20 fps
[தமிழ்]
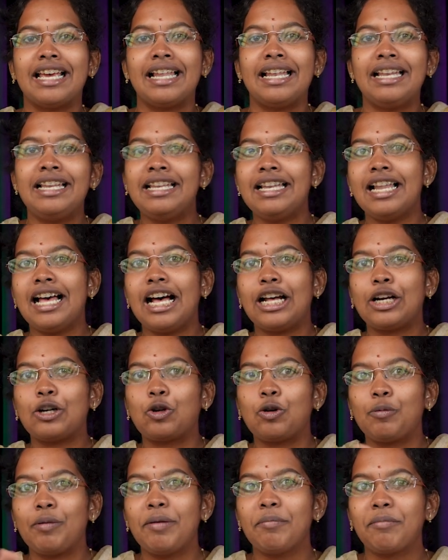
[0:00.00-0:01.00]

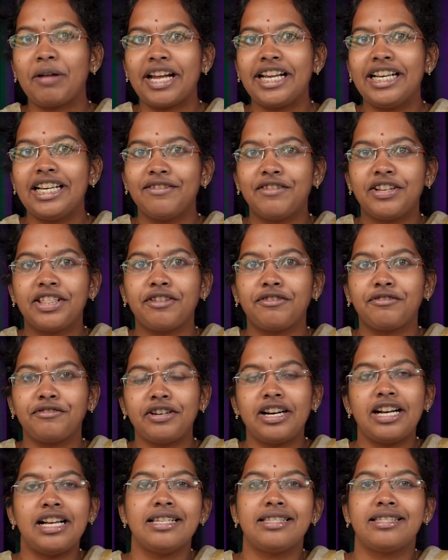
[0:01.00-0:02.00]
எல்லாருக்குமே மைண்டில் வந்த
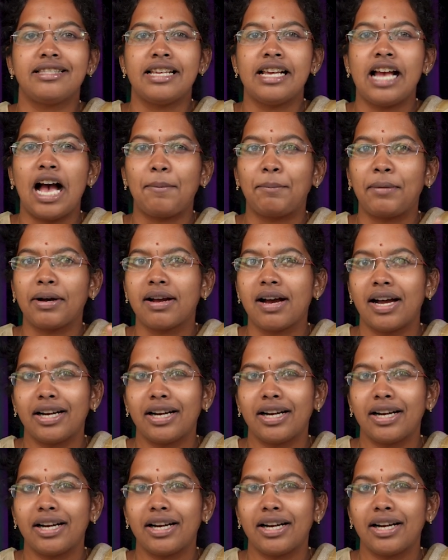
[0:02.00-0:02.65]
ஃபர்ஸ்ட் திங் அப்போ